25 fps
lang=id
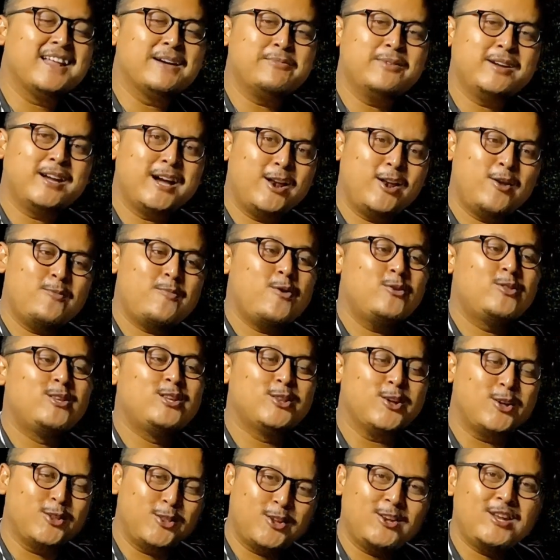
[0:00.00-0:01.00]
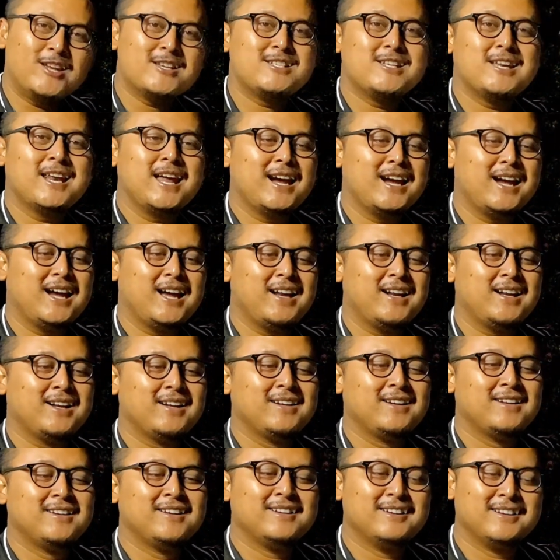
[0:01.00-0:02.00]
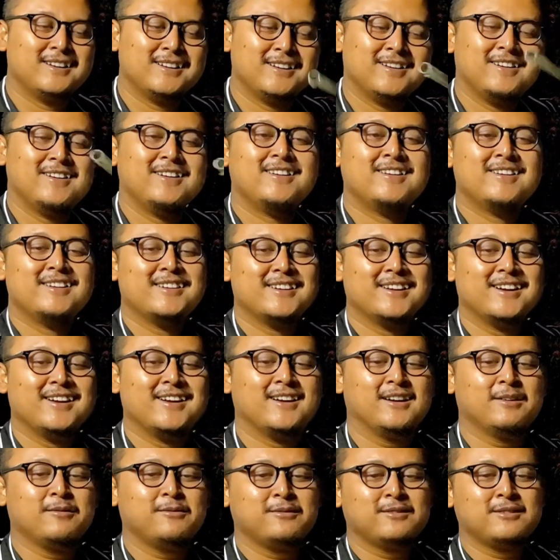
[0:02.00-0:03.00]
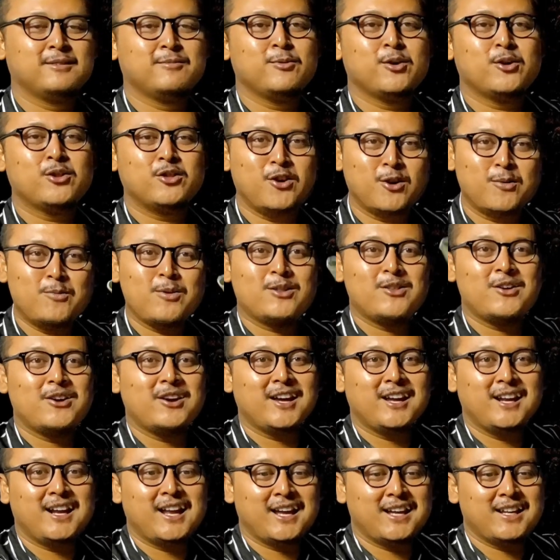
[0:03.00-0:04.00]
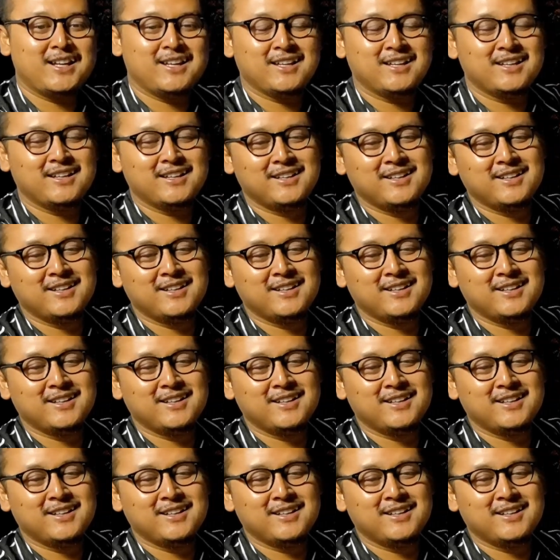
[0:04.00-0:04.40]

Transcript: tapi kalau mau ditonton ya silahkan nah, motong-motong enak ini